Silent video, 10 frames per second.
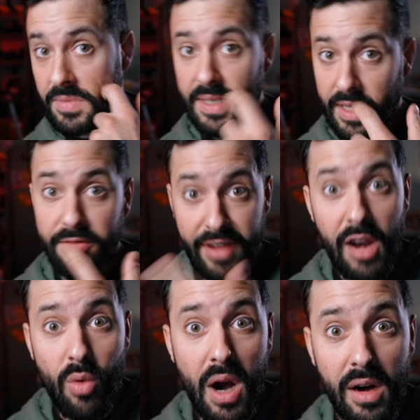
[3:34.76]
c'est une vraie
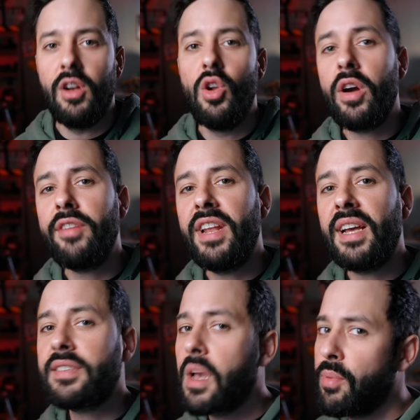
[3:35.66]
loi. Hein. Le
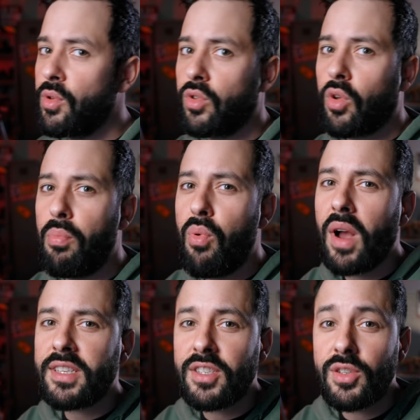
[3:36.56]
Rivella, c'est un peu notre
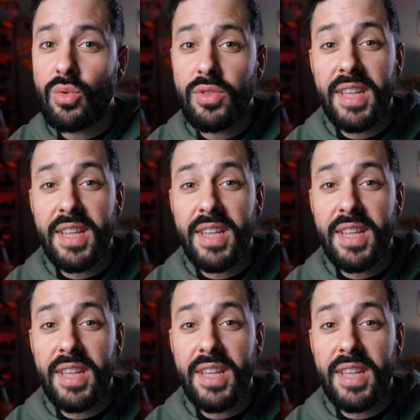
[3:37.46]
boisson